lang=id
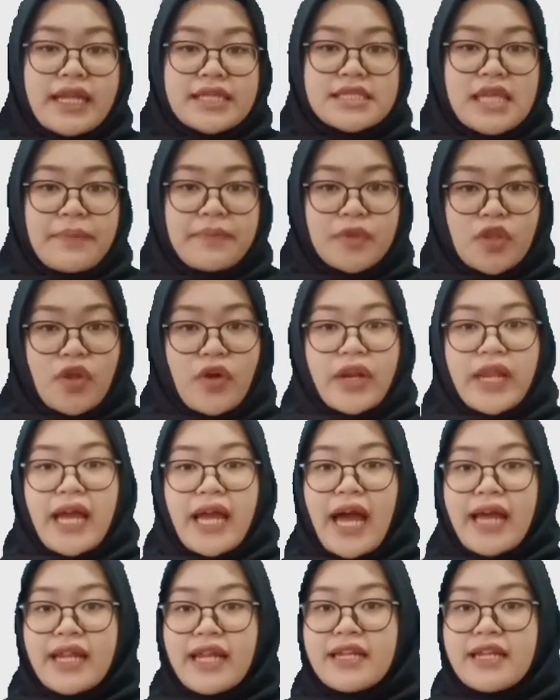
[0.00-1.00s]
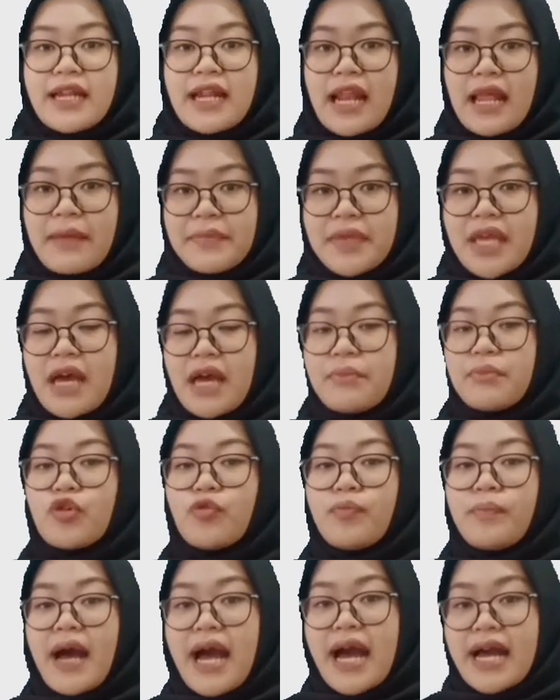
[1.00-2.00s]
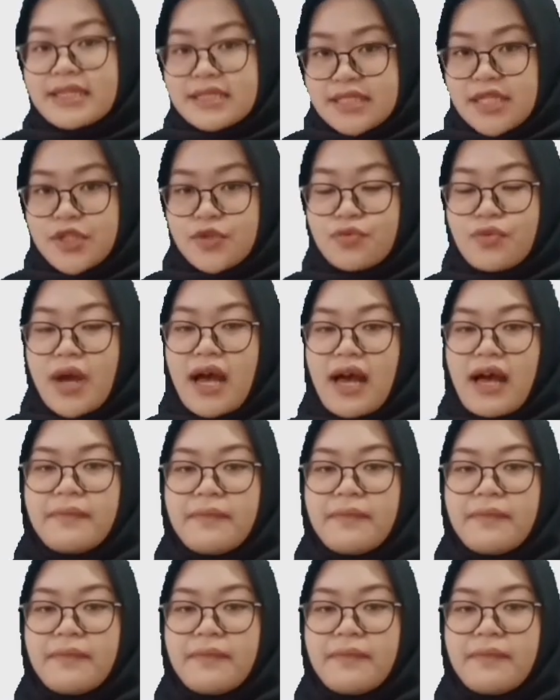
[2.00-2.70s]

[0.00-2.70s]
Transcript: reseptor yang ada di dalamnya berupa AC2.